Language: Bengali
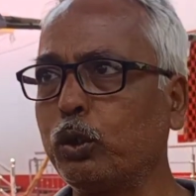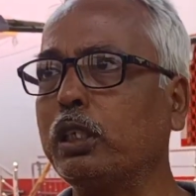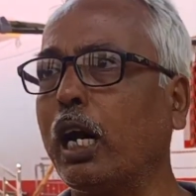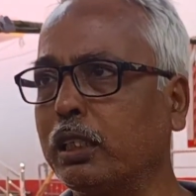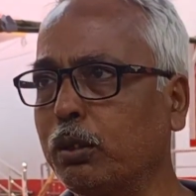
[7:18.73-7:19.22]

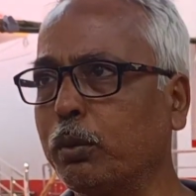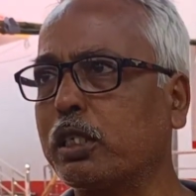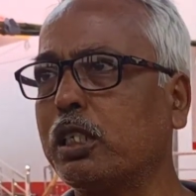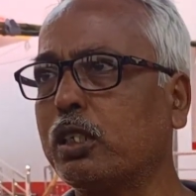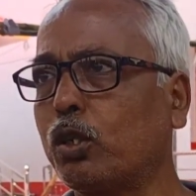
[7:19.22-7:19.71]
বুঝি
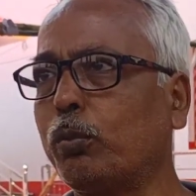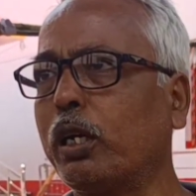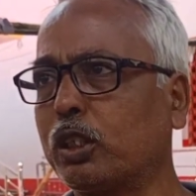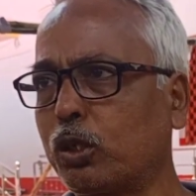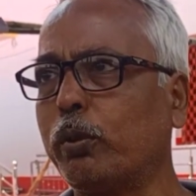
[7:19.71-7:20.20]
আদিবাসী
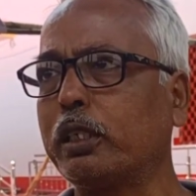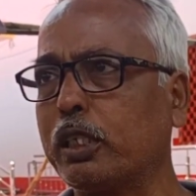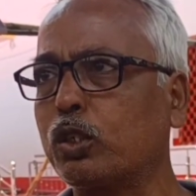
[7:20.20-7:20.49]
সমাজ সমাজ